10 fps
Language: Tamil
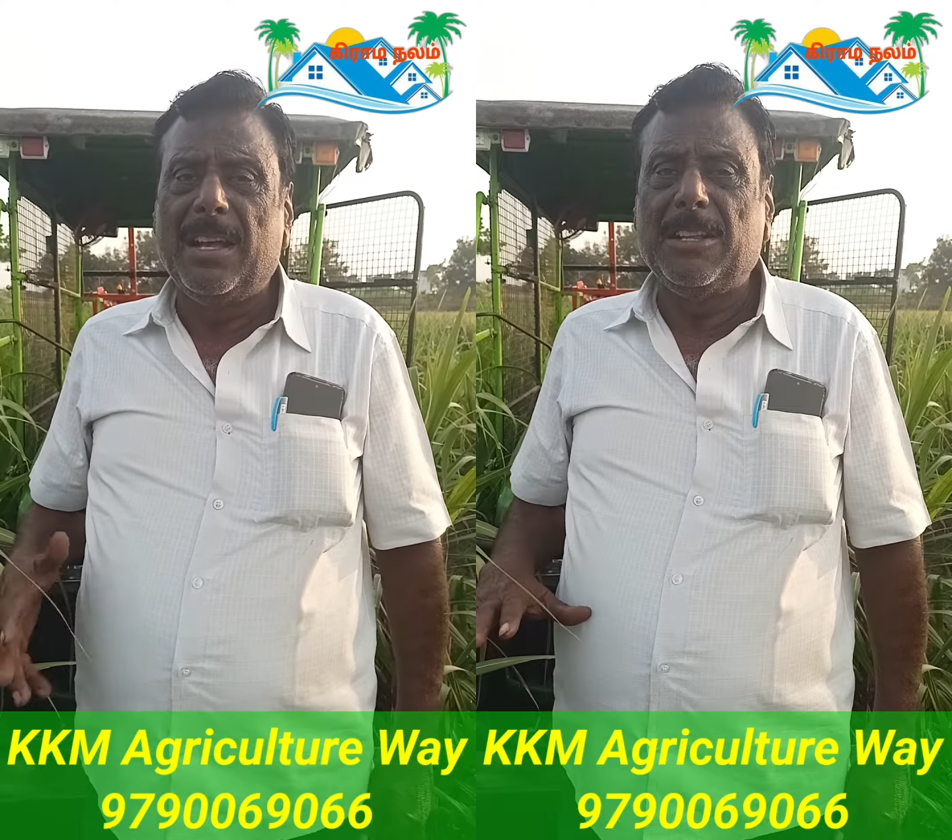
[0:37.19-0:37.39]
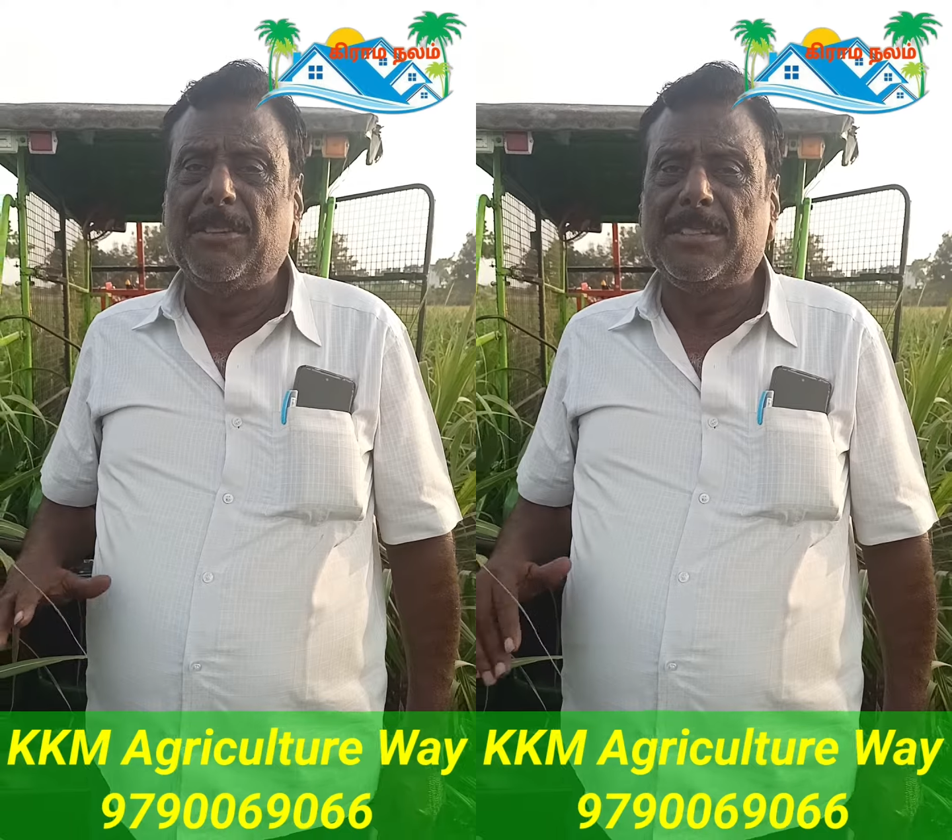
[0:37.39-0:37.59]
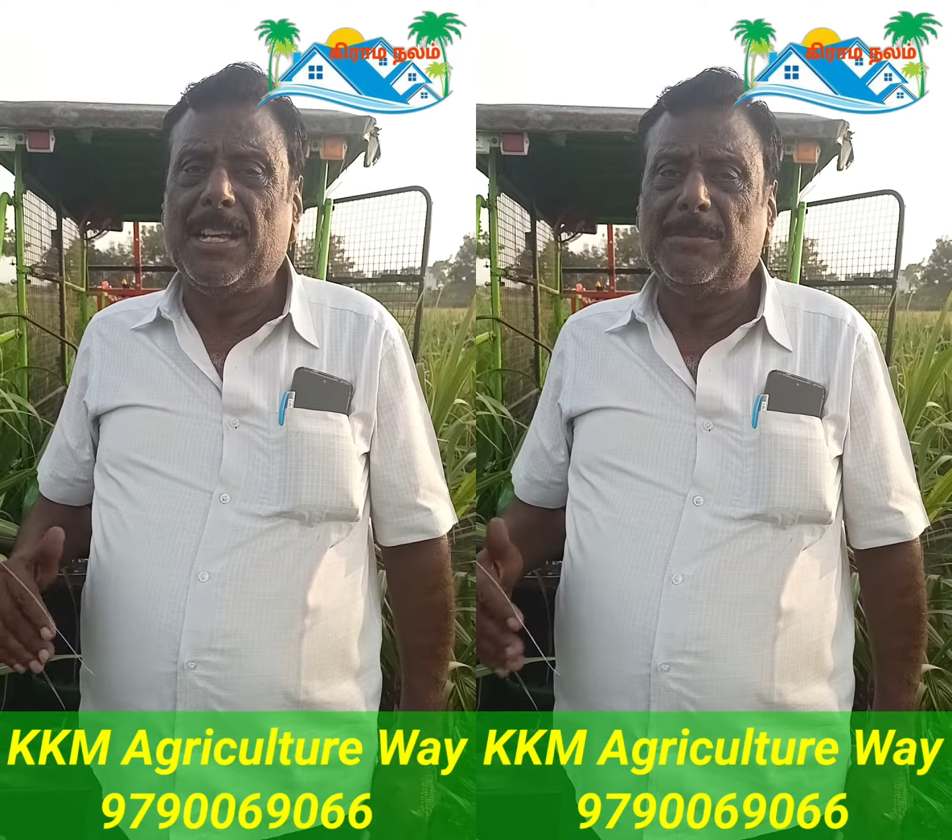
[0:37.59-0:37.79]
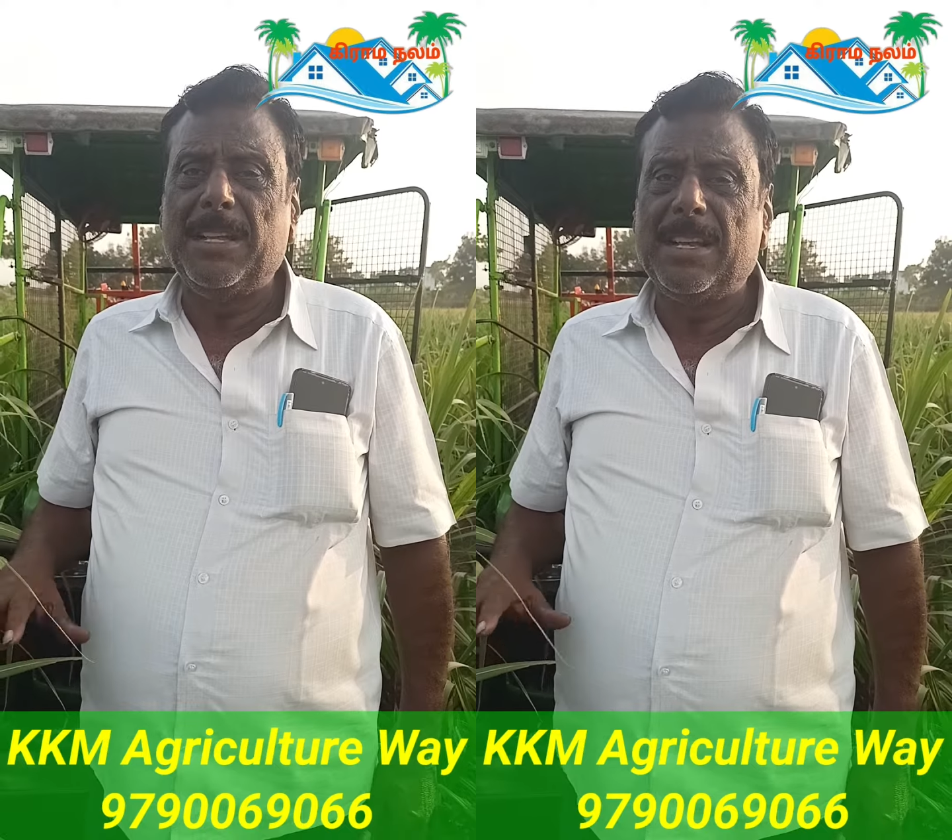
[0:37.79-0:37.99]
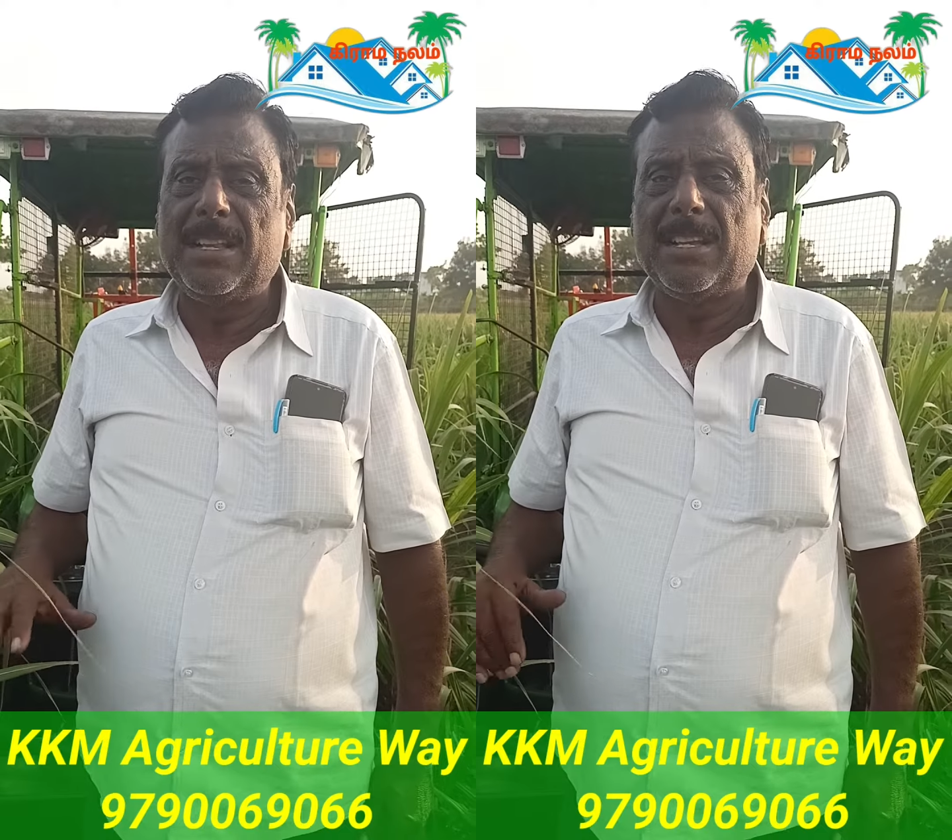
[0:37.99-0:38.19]
அந்த விவசாயம்
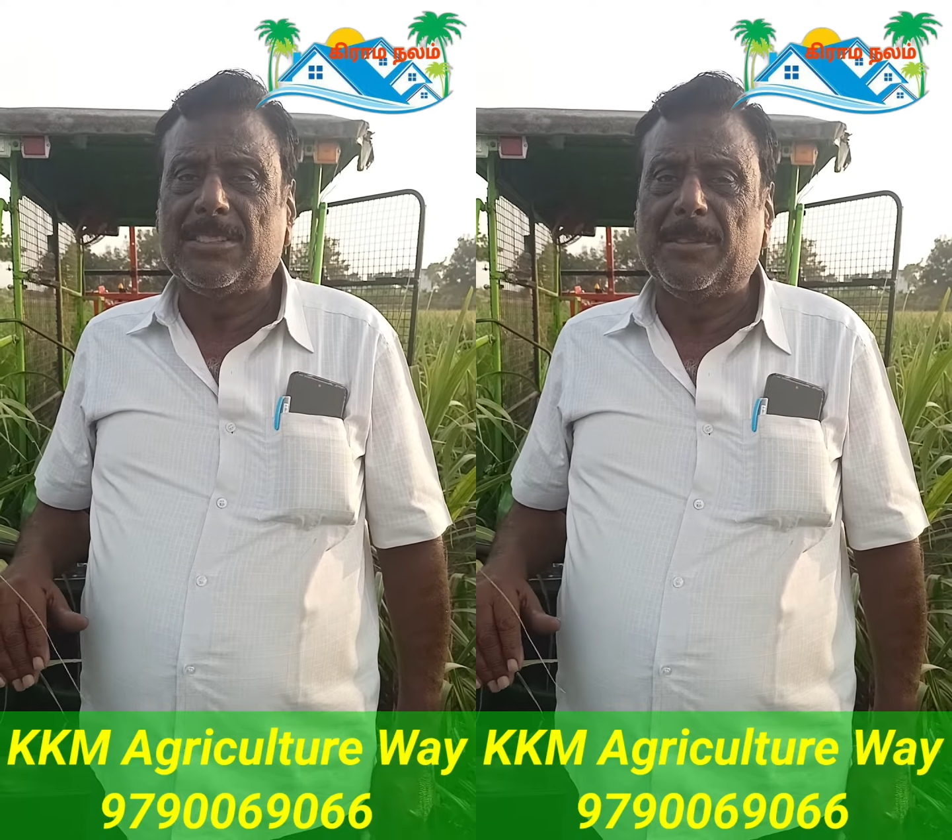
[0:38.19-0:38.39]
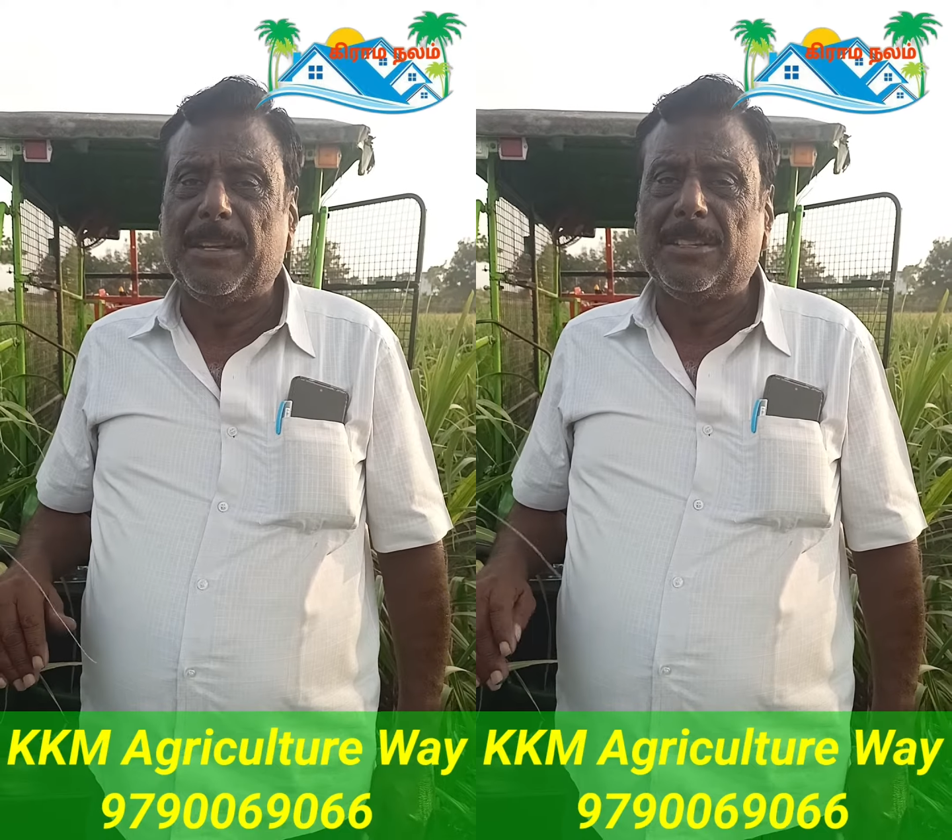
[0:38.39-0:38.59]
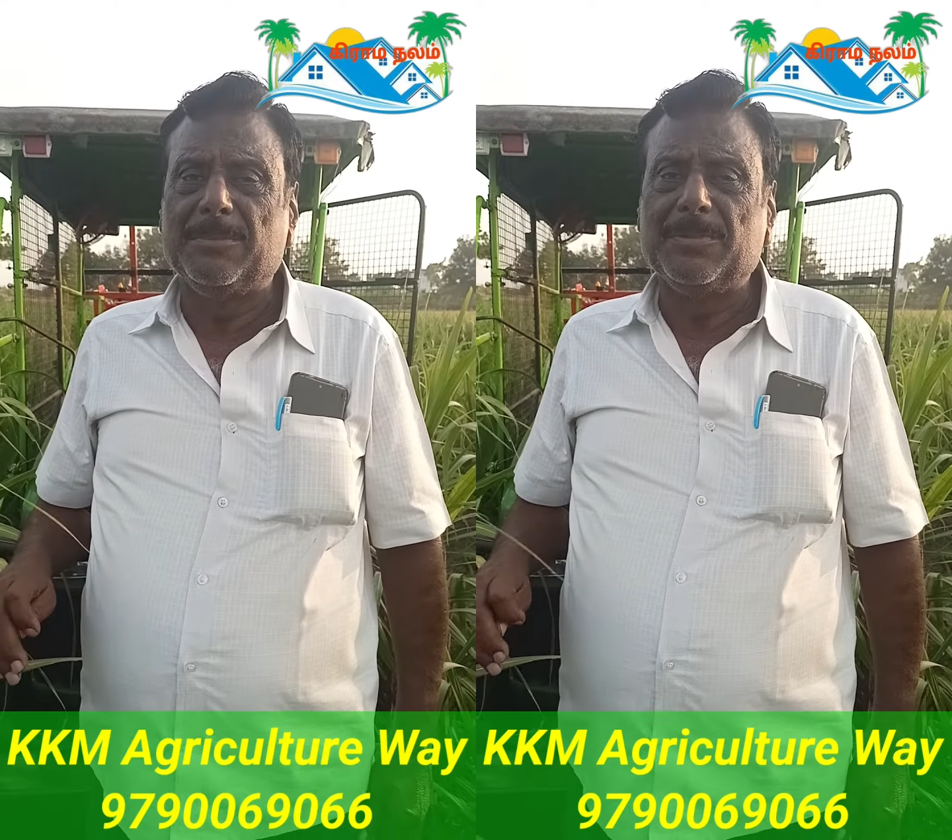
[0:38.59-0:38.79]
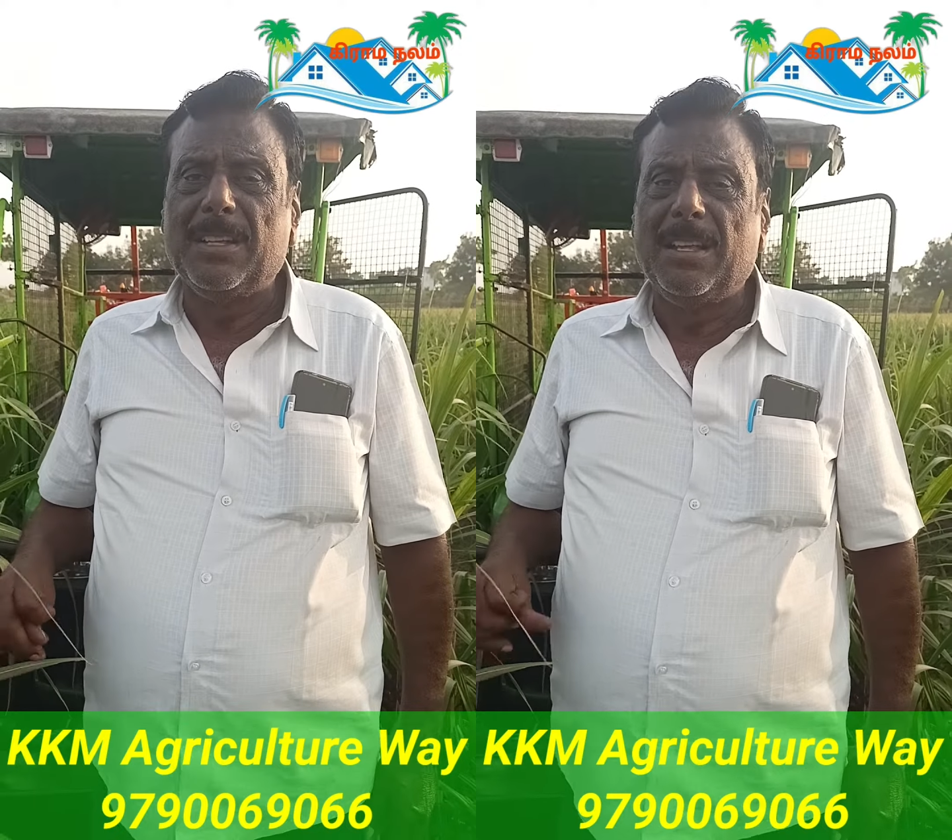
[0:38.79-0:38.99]
ஜெயிக்கிறது கஷ்டமாயிடும்